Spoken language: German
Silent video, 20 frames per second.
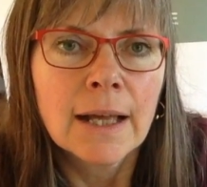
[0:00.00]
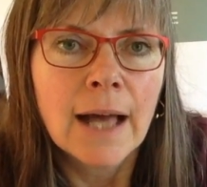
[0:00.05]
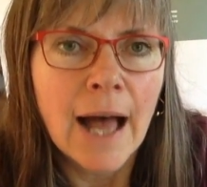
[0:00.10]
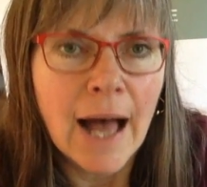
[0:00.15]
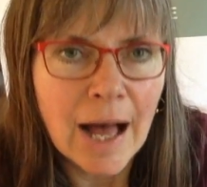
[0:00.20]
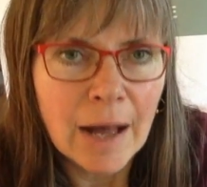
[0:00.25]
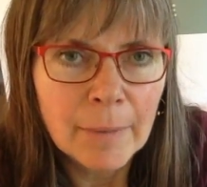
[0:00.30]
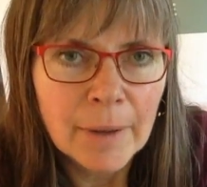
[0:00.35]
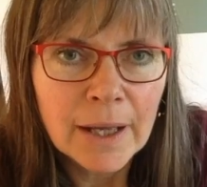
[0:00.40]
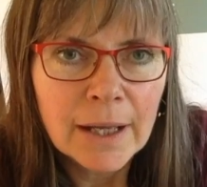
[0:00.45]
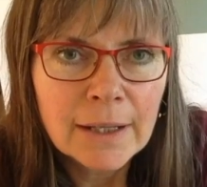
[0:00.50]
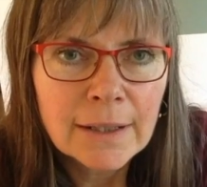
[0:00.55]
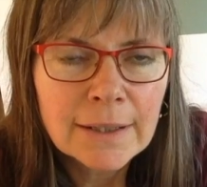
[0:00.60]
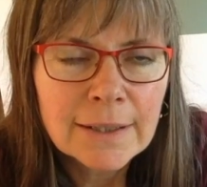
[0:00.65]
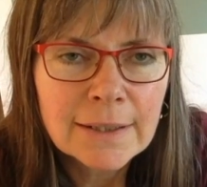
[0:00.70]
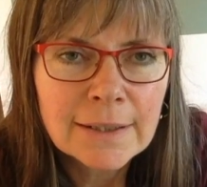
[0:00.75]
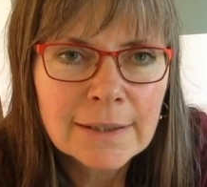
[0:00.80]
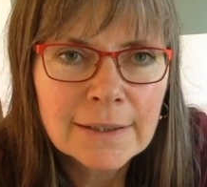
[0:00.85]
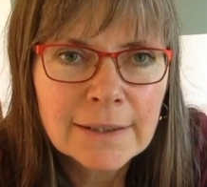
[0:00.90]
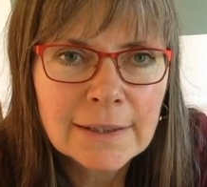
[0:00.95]
Aber
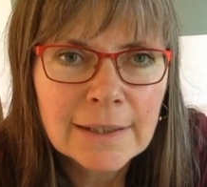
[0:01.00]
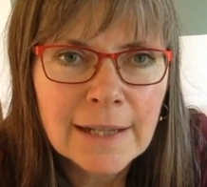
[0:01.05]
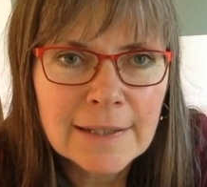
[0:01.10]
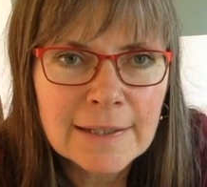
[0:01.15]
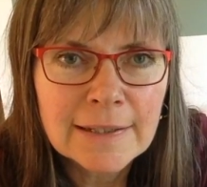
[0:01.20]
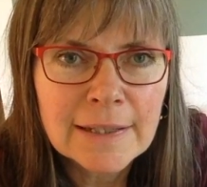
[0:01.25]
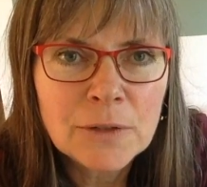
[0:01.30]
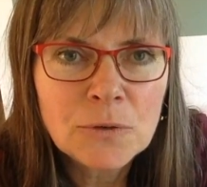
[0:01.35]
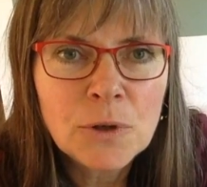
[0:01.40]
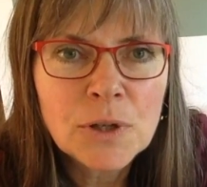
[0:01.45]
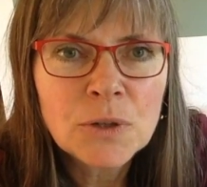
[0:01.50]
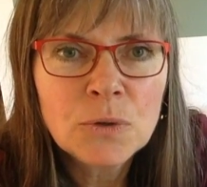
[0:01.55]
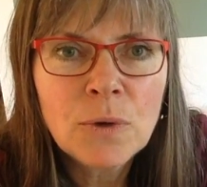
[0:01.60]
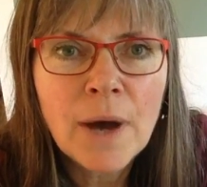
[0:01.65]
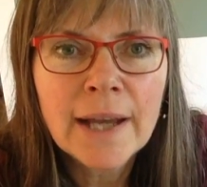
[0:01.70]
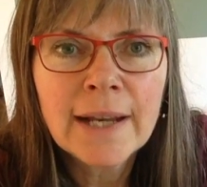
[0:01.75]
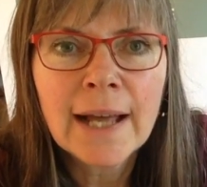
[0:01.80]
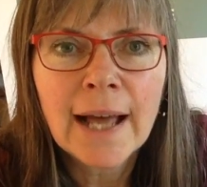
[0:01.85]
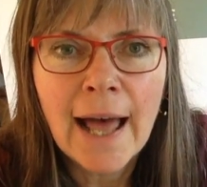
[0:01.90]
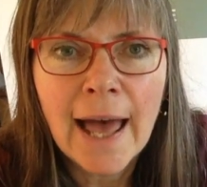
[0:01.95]
das ist natürlich
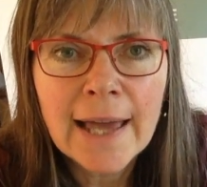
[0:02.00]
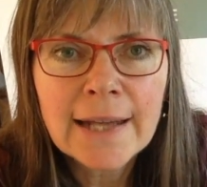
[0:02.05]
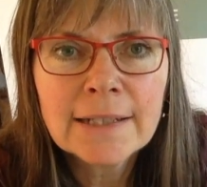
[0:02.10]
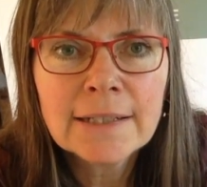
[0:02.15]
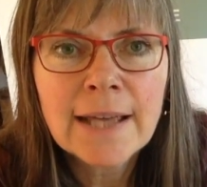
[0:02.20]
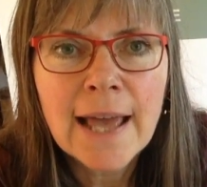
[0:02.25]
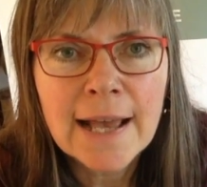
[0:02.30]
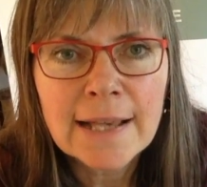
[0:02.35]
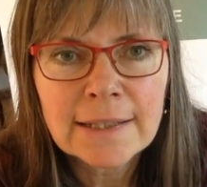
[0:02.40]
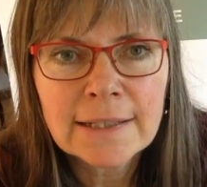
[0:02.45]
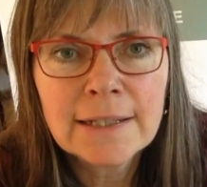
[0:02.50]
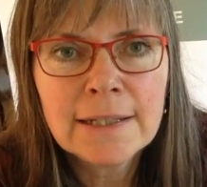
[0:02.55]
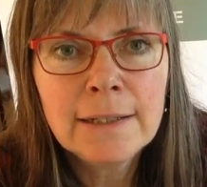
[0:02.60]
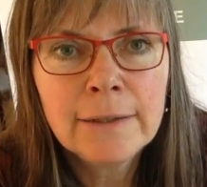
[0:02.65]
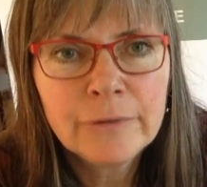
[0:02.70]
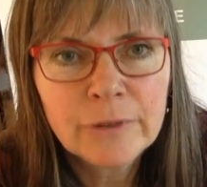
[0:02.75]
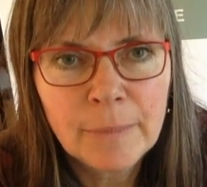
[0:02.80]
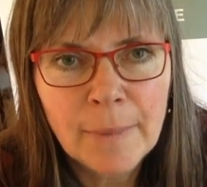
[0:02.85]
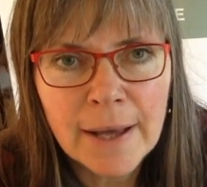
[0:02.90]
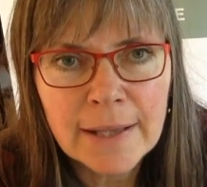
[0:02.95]
nur eine reine
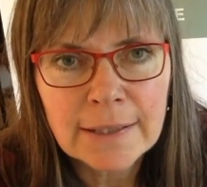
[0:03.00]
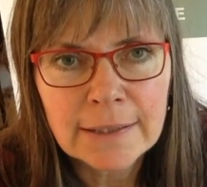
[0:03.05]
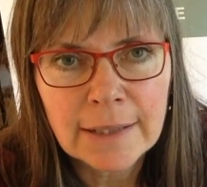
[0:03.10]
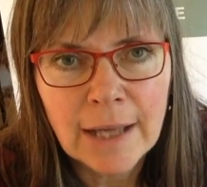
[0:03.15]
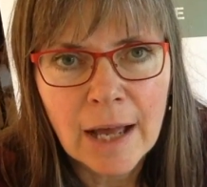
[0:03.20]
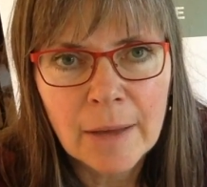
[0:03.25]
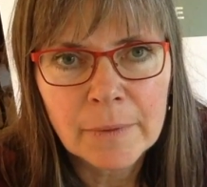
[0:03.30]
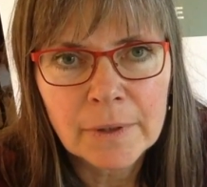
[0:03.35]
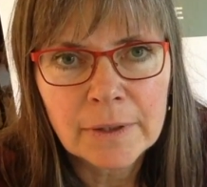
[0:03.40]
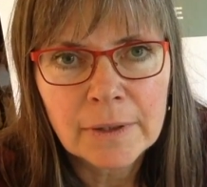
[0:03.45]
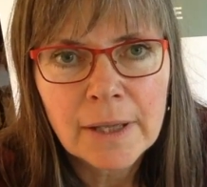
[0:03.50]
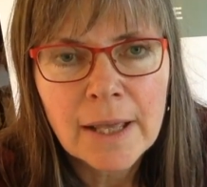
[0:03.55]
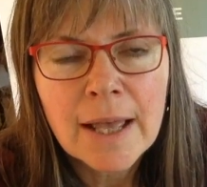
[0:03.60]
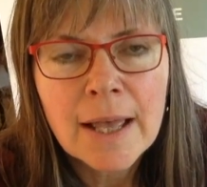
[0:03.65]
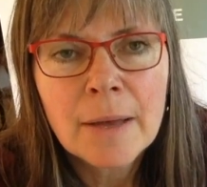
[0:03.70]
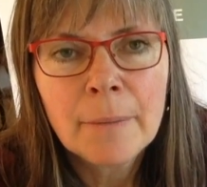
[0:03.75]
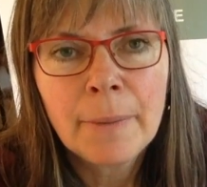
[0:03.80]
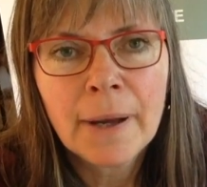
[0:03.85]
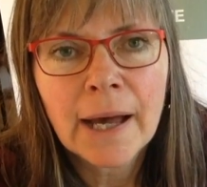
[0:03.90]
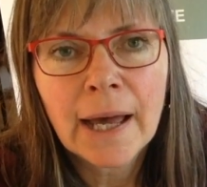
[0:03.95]
Erste-Hilfemaßnahme.
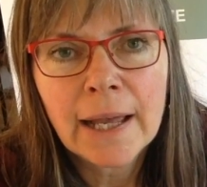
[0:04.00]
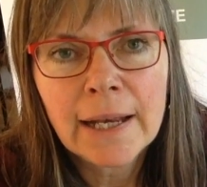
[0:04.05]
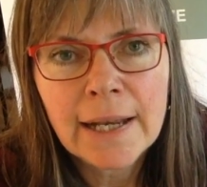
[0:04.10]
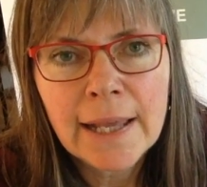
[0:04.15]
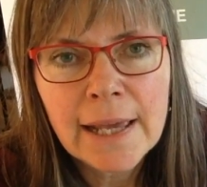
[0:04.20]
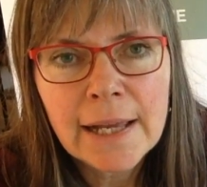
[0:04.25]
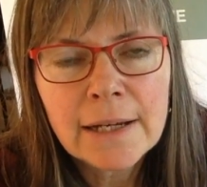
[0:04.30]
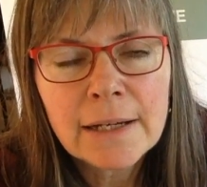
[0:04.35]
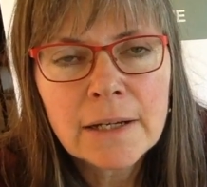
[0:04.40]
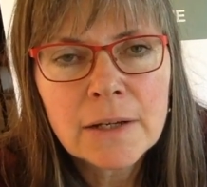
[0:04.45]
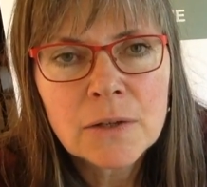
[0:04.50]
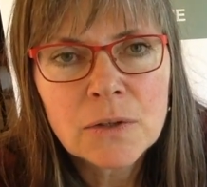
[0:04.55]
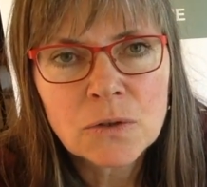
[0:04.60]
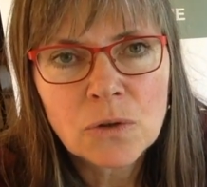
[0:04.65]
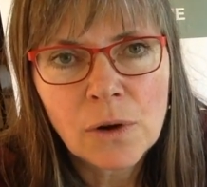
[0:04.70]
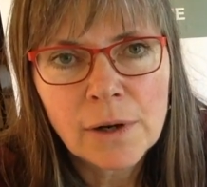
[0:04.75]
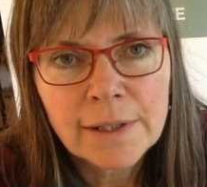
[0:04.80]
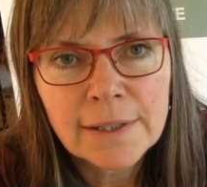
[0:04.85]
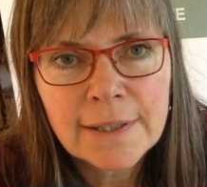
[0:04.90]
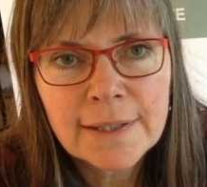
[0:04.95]
Parallel
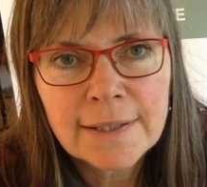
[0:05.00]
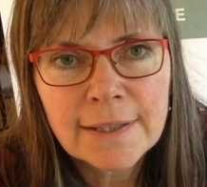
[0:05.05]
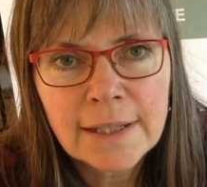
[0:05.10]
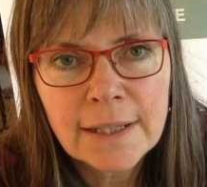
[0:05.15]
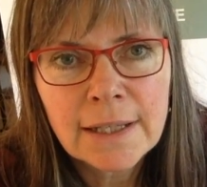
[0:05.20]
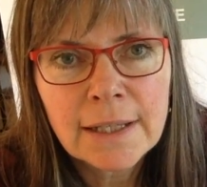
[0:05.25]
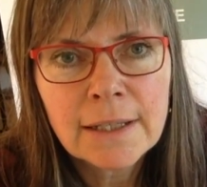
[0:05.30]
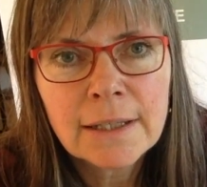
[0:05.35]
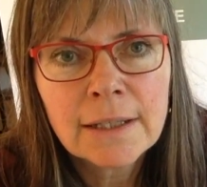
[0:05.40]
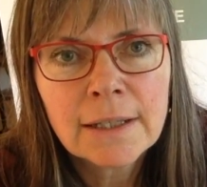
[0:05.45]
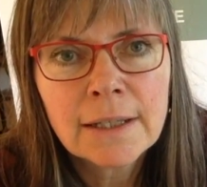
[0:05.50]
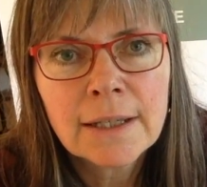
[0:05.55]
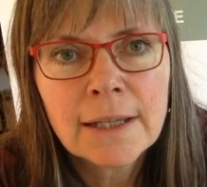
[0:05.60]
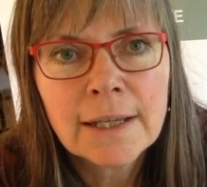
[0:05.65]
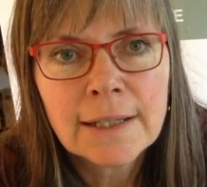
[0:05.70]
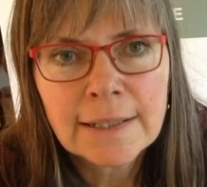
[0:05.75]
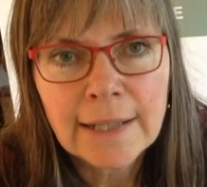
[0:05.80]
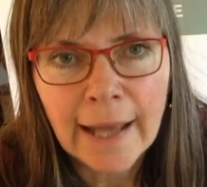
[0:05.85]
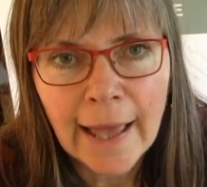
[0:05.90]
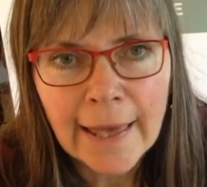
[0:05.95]
sollten Sie
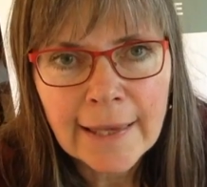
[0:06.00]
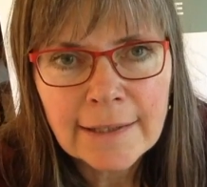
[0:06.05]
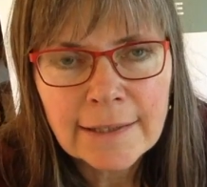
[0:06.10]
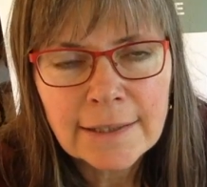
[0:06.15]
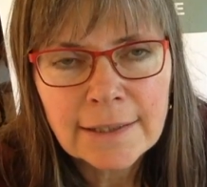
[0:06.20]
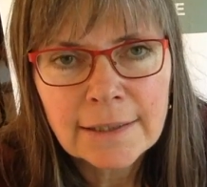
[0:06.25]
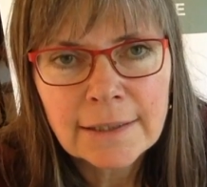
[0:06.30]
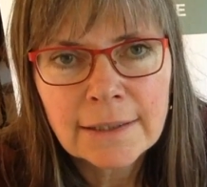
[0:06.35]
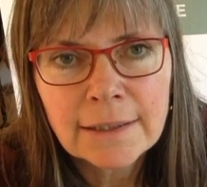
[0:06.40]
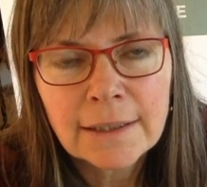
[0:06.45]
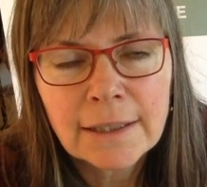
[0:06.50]
direkt